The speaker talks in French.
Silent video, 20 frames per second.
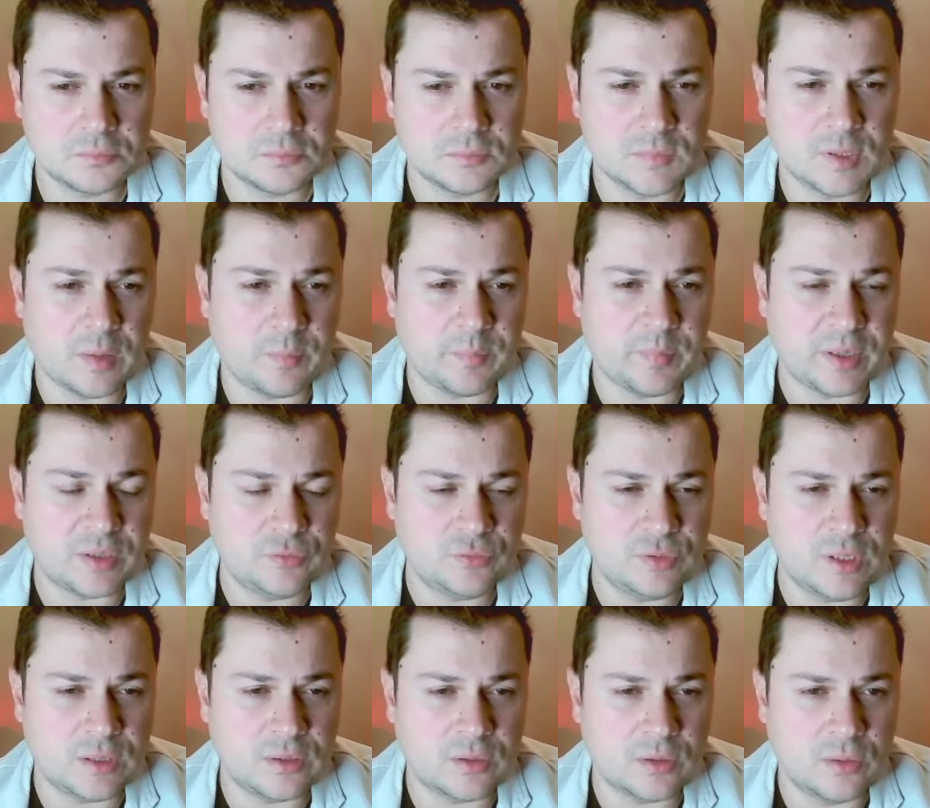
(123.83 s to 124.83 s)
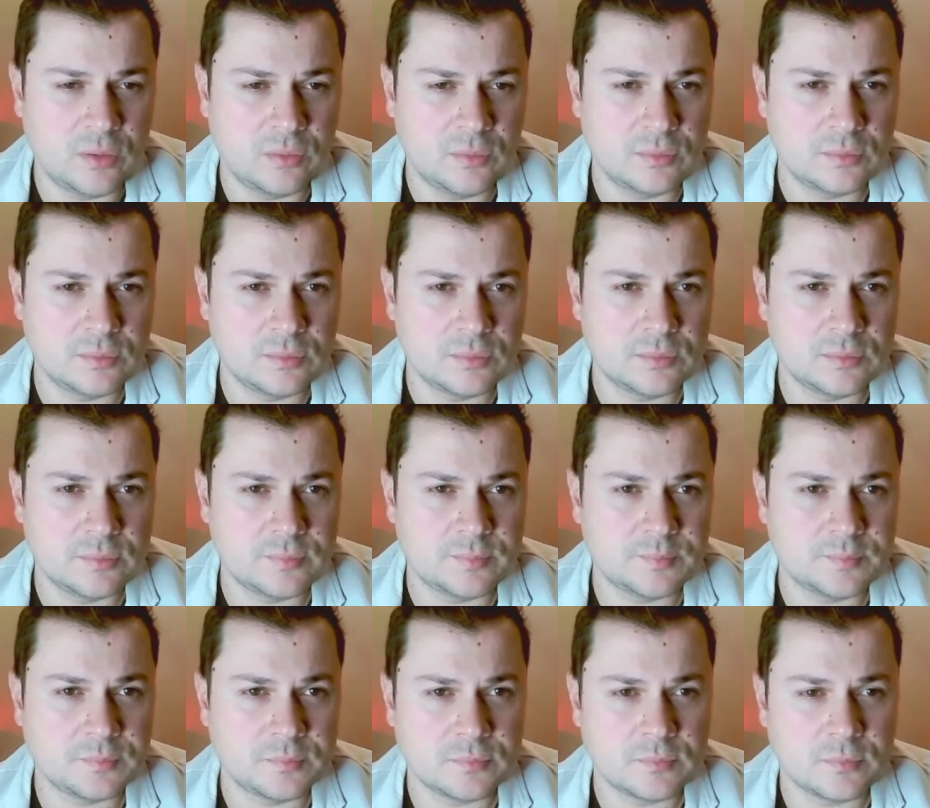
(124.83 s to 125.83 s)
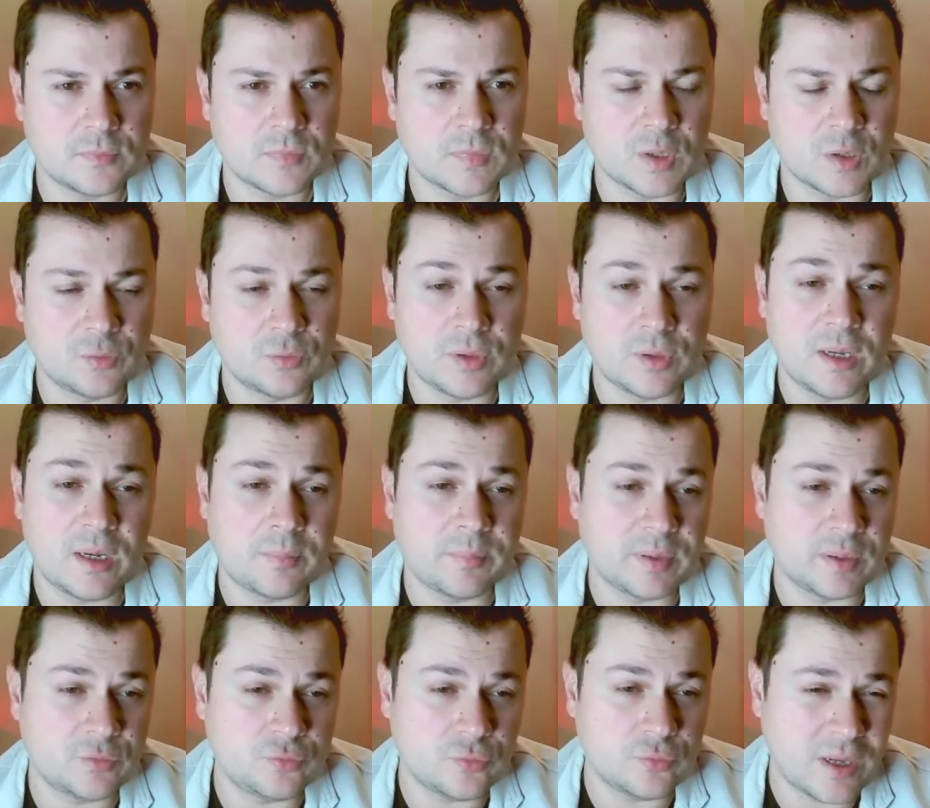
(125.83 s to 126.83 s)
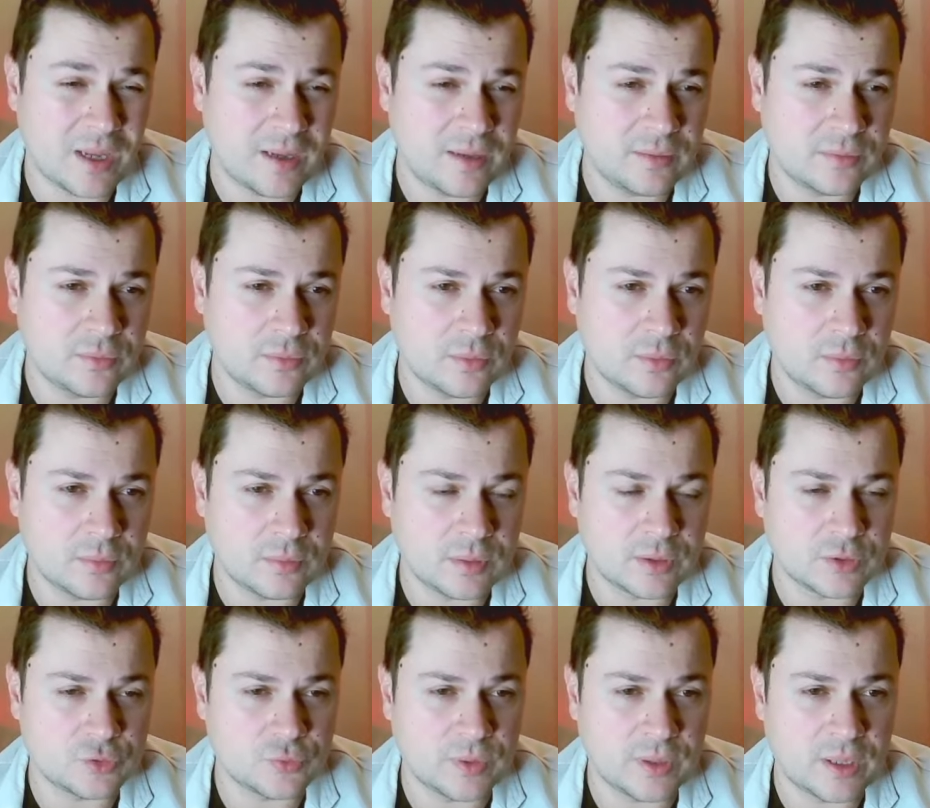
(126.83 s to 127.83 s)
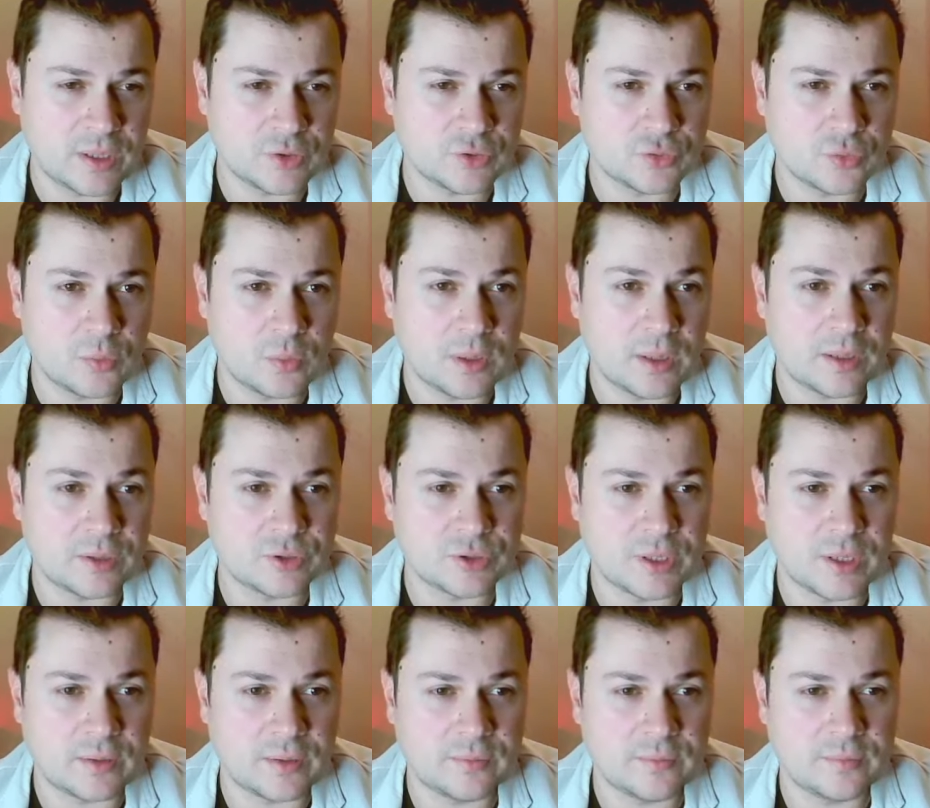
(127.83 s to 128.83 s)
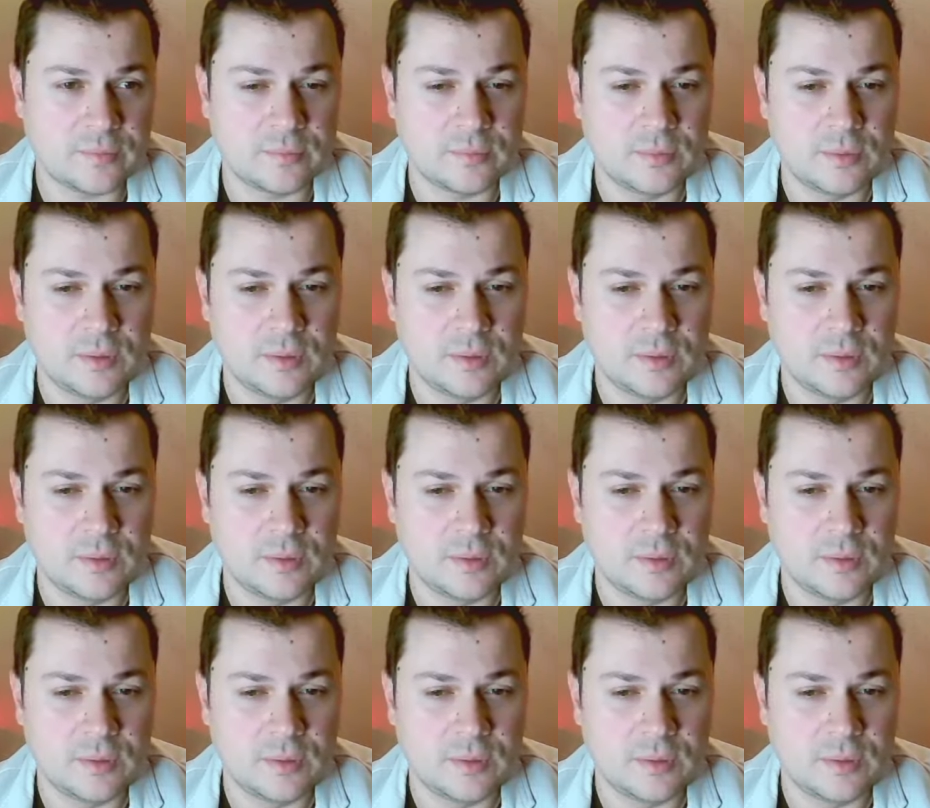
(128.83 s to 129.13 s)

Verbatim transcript: Il a perdu des temps. En tout cas, il a perdu un temps à jouer H3, H4.